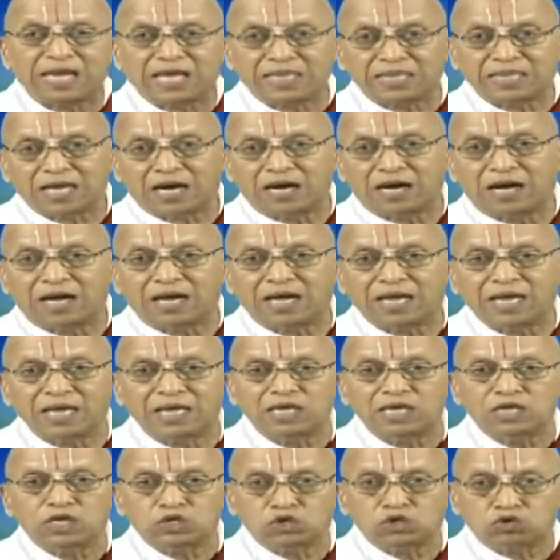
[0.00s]
ఎందాయ్
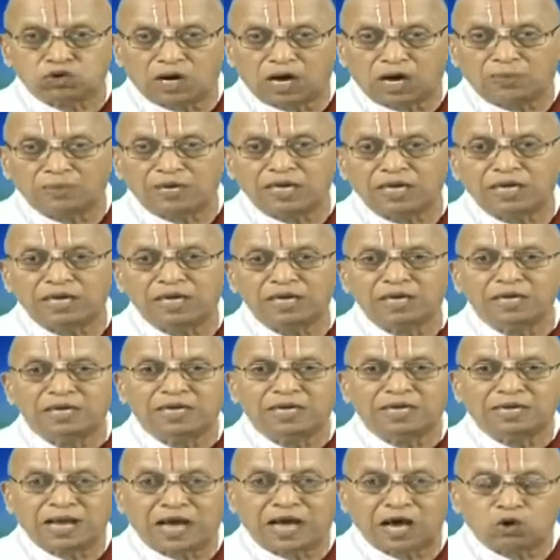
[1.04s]
స్వామి
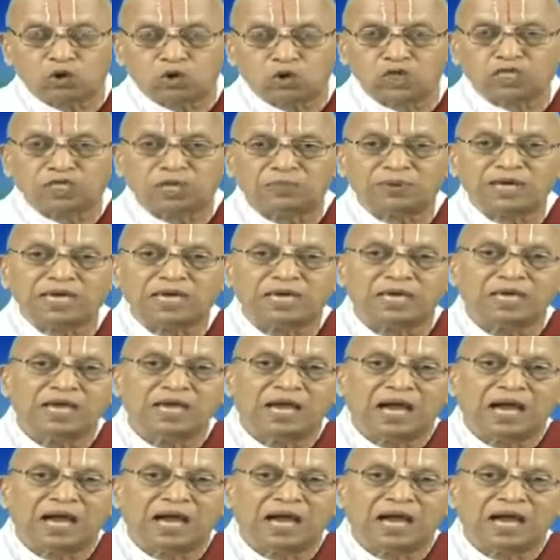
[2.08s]
నా కోసమే